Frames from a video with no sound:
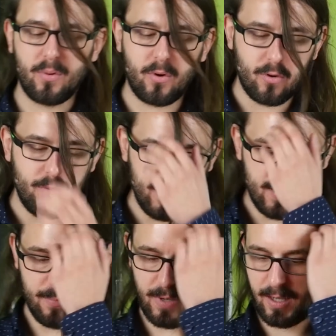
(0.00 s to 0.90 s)
premier
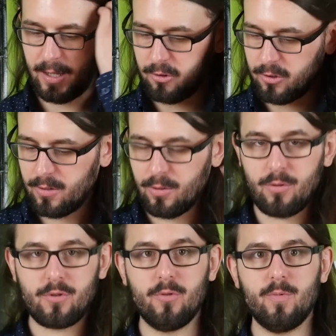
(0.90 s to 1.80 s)
démarrage de
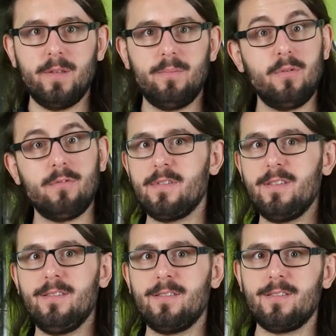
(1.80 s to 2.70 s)
ce OnePlus
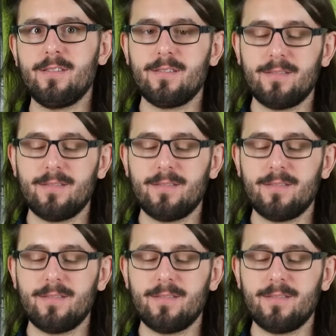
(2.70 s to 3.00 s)
6.